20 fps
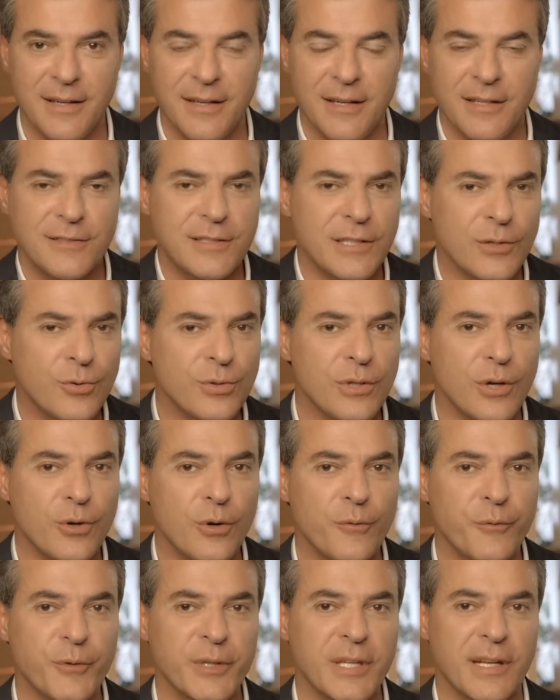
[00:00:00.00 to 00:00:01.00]
Segundo a
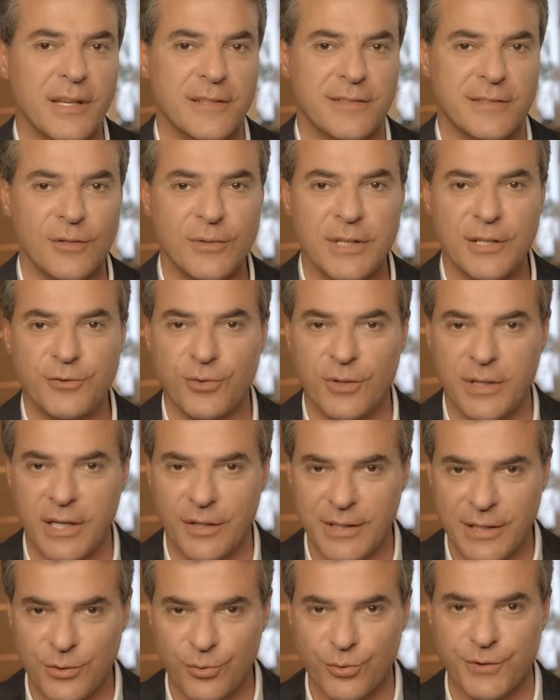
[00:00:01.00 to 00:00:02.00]
Confederação Nacional
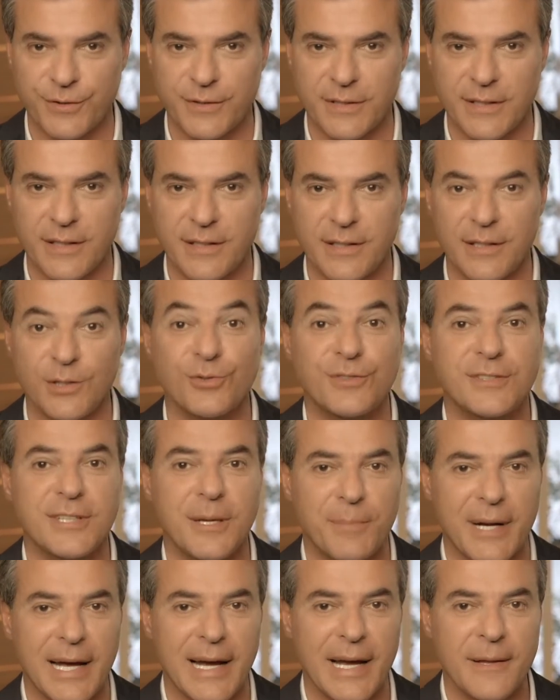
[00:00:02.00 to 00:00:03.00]
da Indústria e o
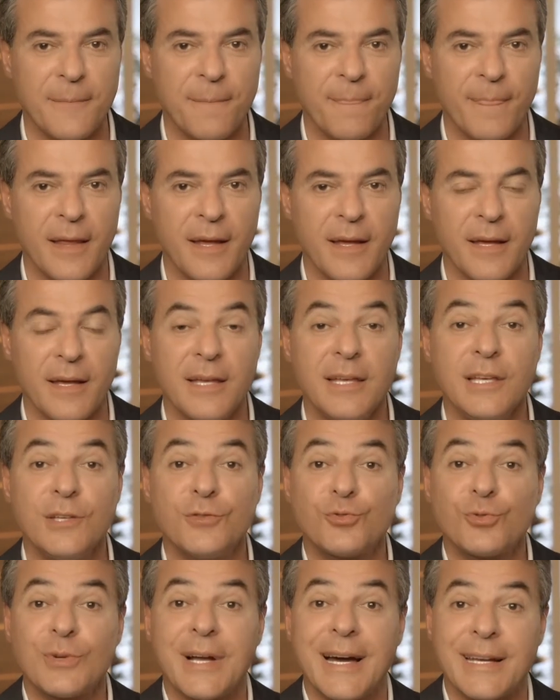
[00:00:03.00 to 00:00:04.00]
SEBRAE,
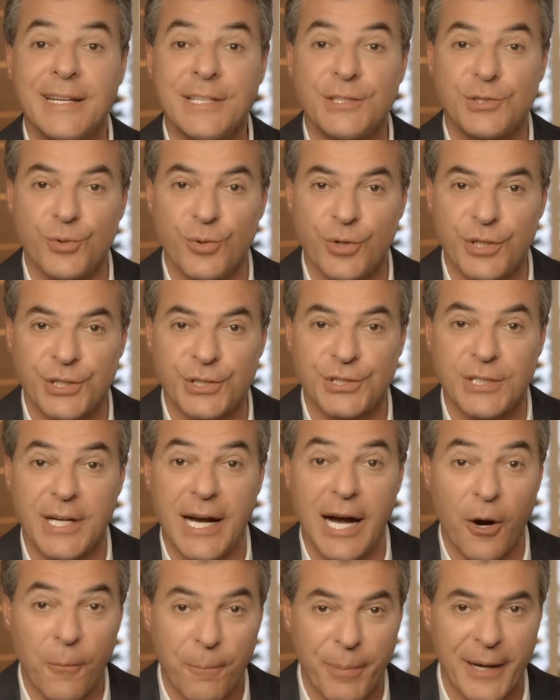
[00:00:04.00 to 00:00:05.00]
isso garante hoje
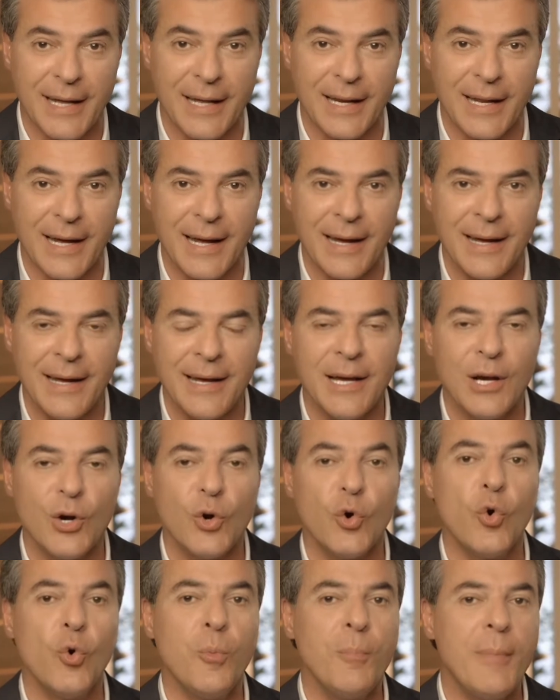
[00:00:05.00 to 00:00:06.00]
ao Paraná
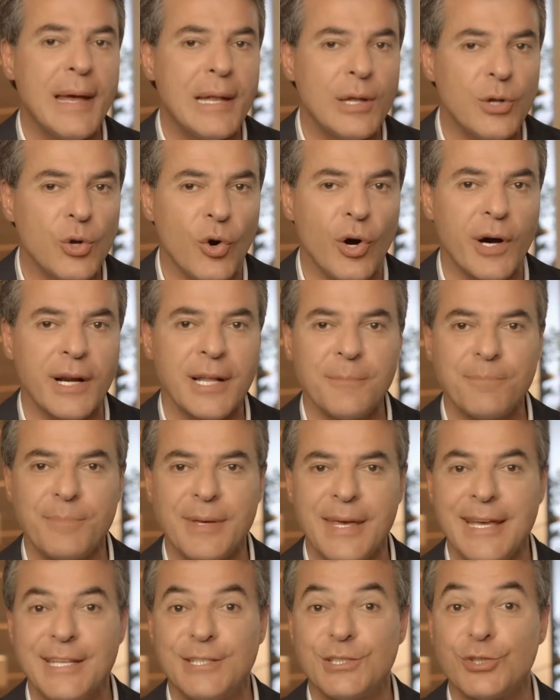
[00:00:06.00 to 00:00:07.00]
o melhor
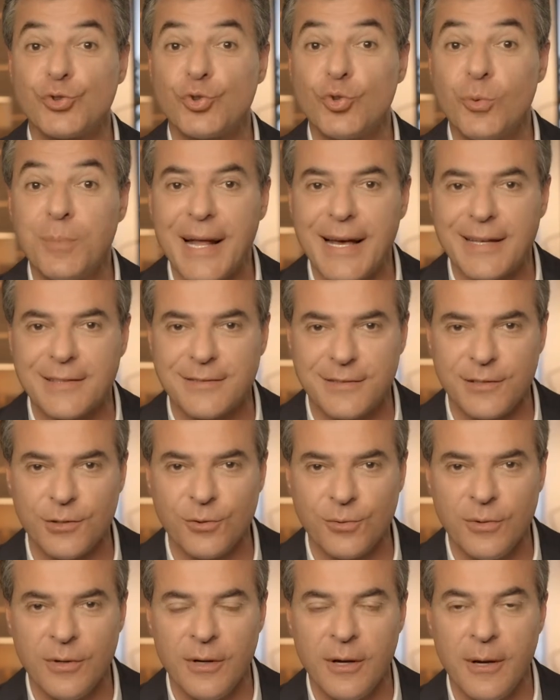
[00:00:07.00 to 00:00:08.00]
ambiente do
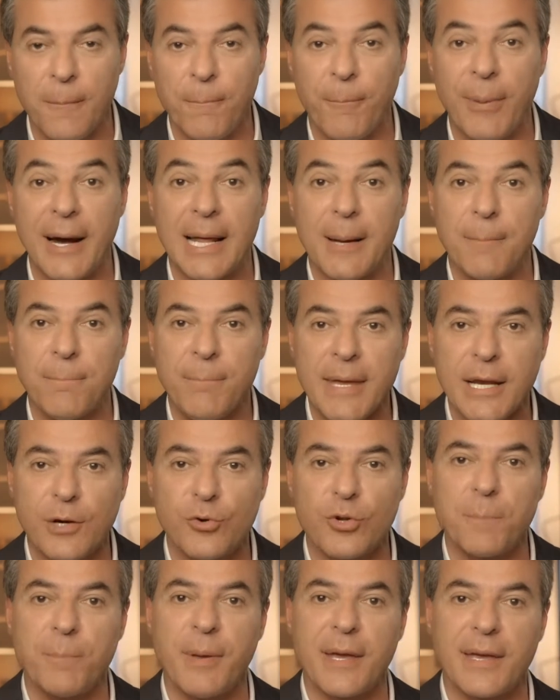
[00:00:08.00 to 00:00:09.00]
Brasil para
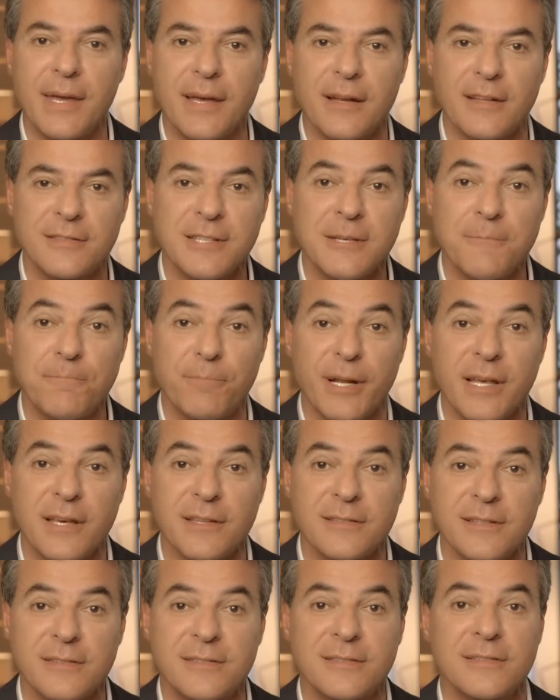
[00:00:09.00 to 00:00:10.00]
micro e pequenas
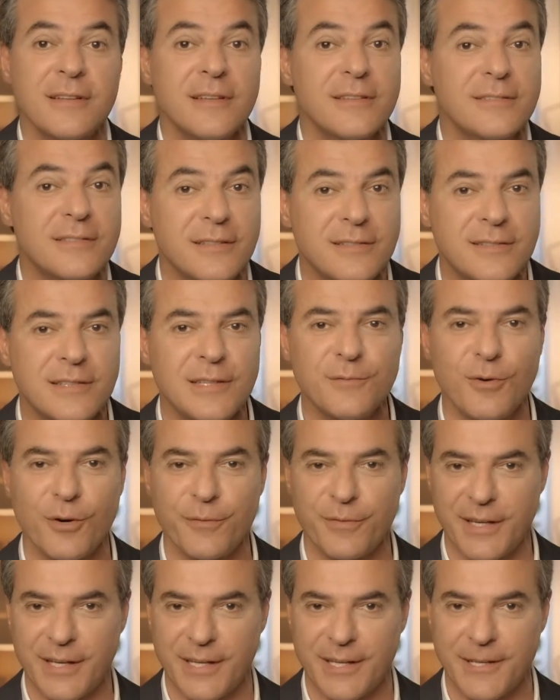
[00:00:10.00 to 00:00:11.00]
empresas se
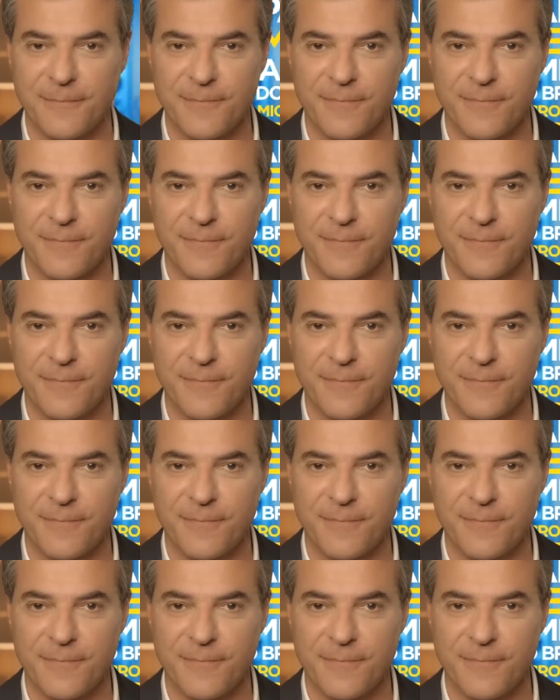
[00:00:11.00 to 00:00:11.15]
desenvolverem.